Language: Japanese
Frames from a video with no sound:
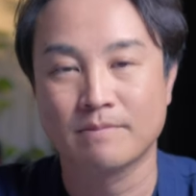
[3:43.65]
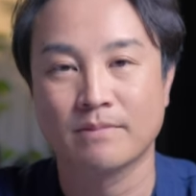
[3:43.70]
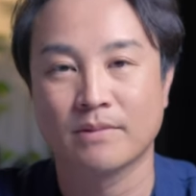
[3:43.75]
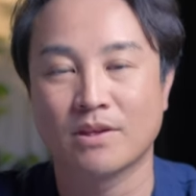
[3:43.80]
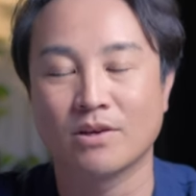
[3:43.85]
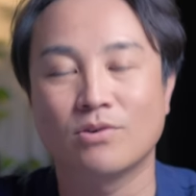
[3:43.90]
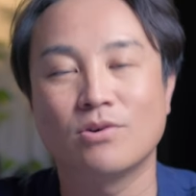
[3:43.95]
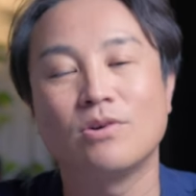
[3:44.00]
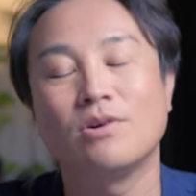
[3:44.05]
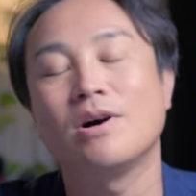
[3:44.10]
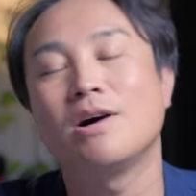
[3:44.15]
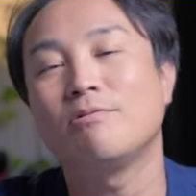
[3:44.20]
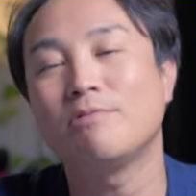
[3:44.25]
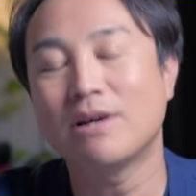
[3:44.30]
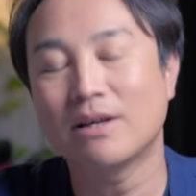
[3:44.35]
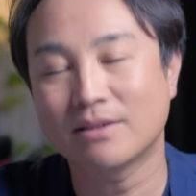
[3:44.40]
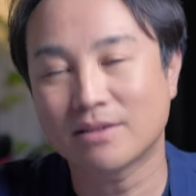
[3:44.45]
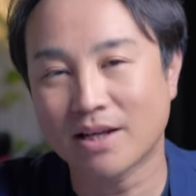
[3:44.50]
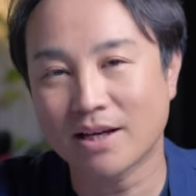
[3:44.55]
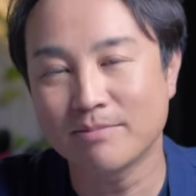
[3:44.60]
で、後半
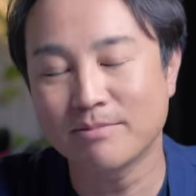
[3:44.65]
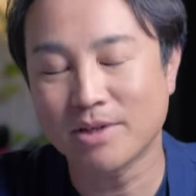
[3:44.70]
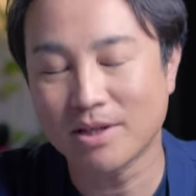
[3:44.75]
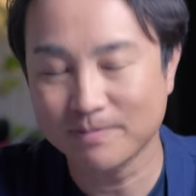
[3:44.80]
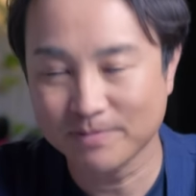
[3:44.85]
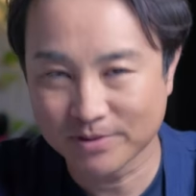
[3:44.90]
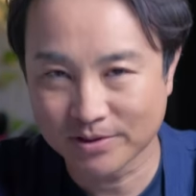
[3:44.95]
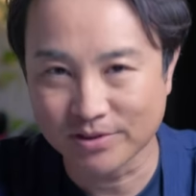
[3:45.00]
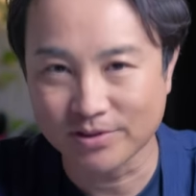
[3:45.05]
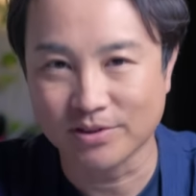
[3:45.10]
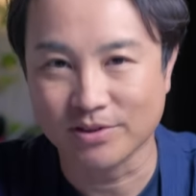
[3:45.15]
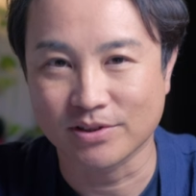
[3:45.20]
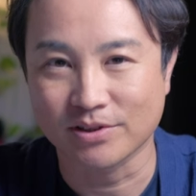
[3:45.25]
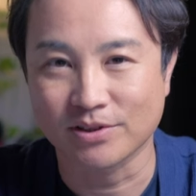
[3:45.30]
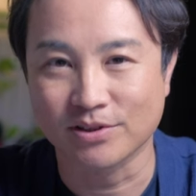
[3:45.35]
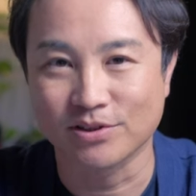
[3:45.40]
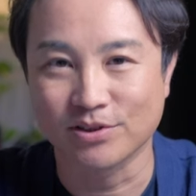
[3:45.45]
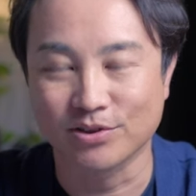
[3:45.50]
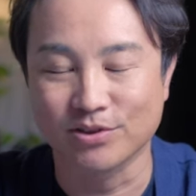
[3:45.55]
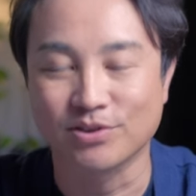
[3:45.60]
は
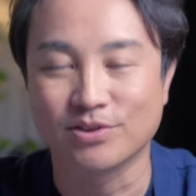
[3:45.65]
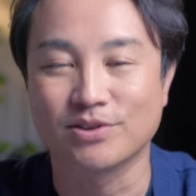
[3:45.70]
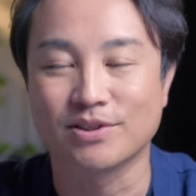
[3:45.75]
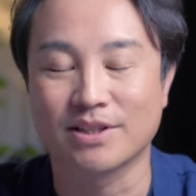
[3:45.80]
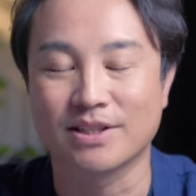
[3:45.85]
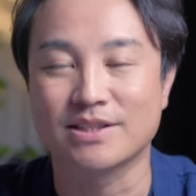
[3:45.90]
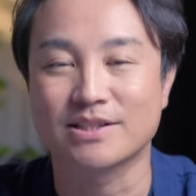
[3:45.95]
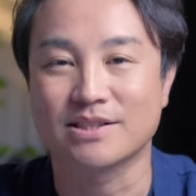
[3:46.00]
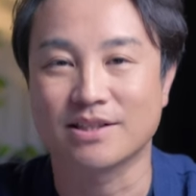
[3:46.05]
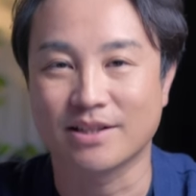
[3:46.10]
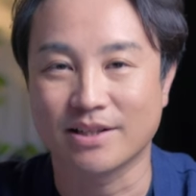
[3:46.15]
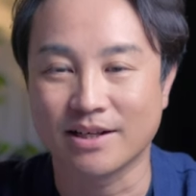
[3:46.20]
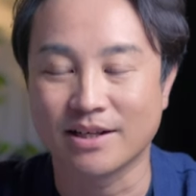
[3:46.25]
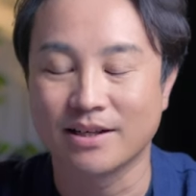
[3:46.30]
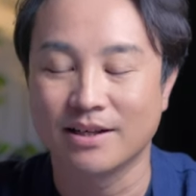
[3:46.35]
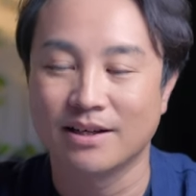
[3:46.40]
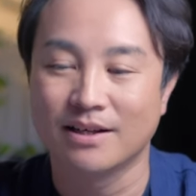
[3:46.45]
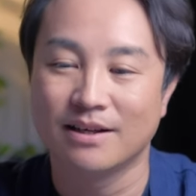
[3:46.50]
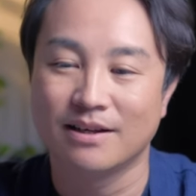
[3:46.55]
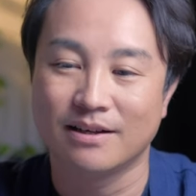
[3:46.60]
タイムラプスの動画でした
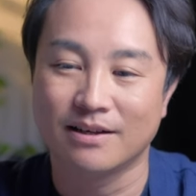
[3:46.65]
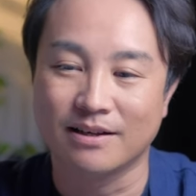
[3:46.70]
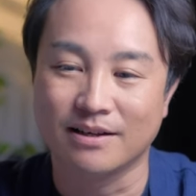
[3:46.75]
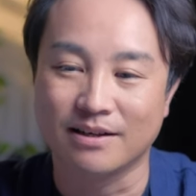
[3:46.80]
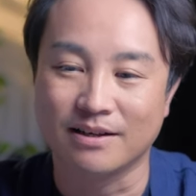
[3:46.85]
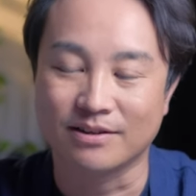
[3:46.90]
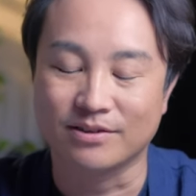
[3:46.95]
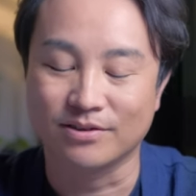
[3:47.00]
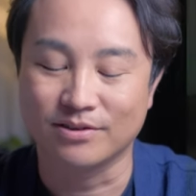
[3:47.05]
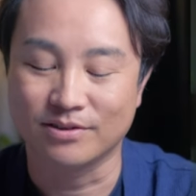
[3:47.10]
ね。えっ